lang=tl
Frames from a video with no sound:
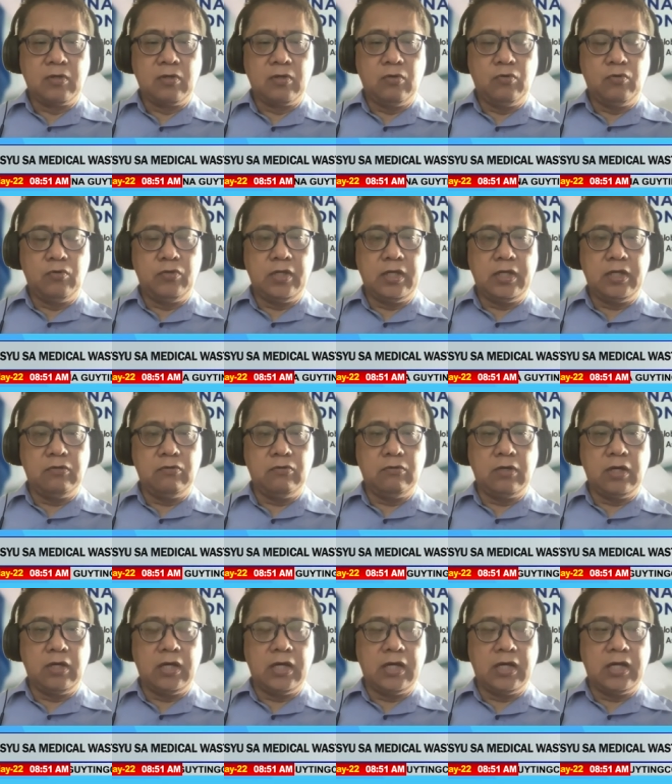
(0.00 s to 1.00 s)
una
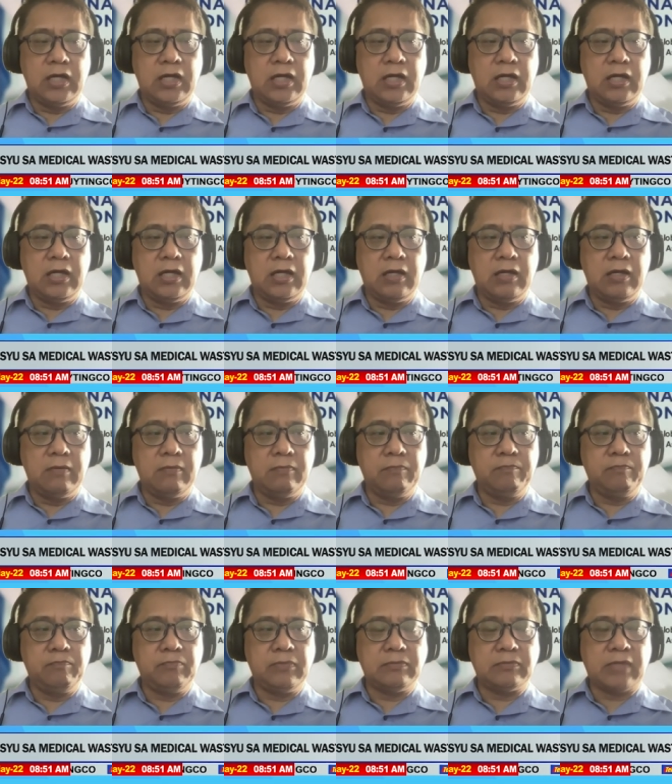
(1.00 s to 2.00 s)
yung uh,
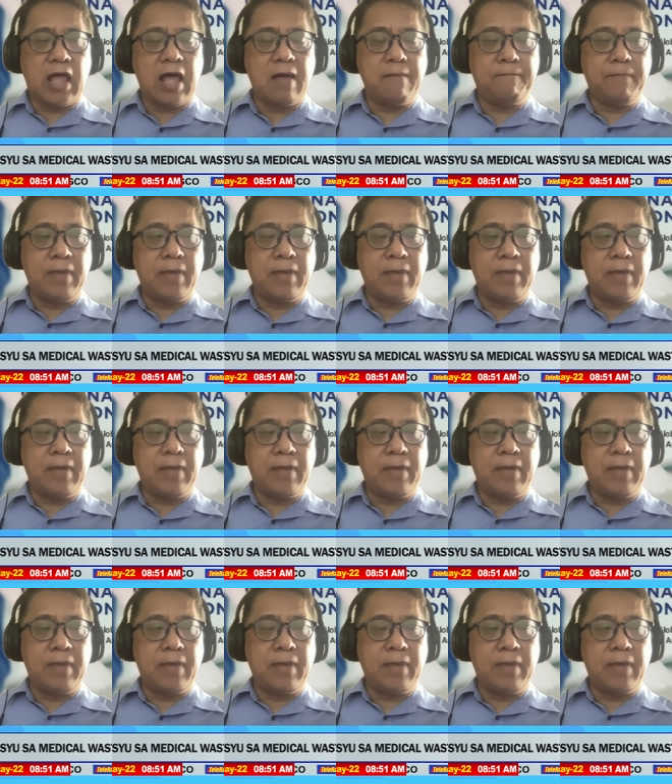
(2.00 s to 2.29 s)
pa,